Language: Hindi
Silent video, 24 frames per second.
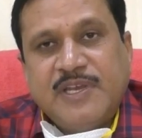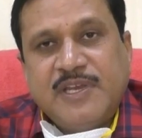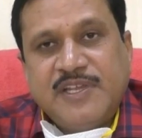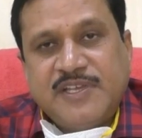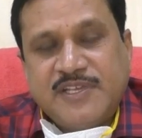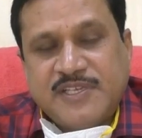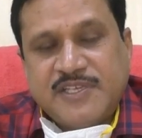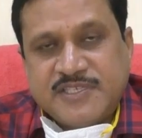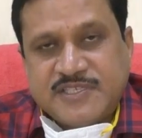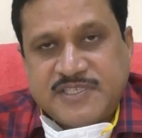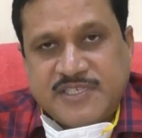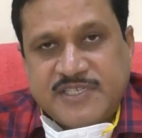पहले
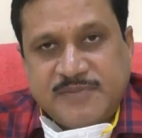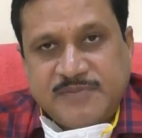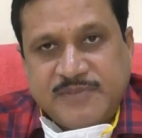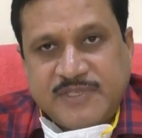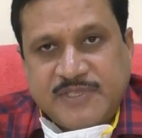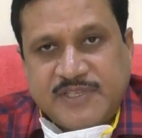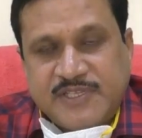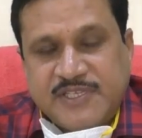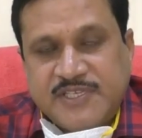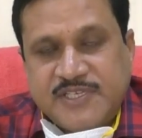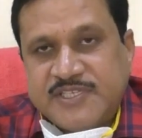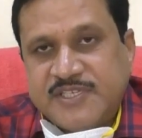इक्कीस टीम
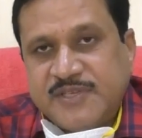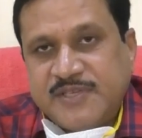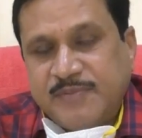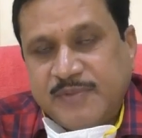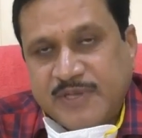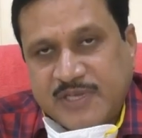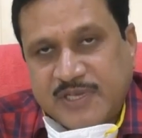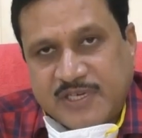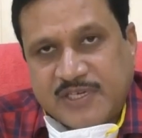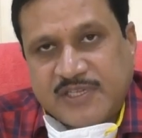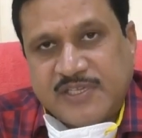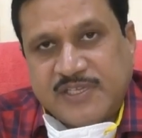थी तीस
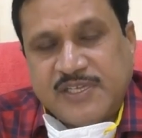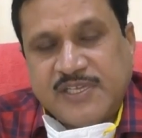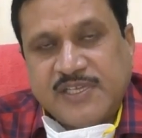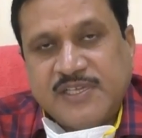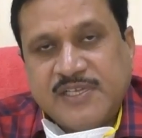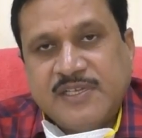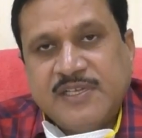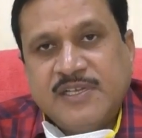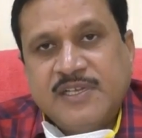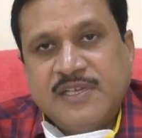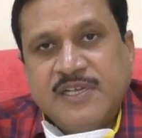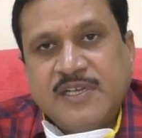टीमें कर दी
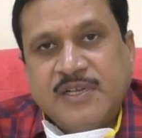है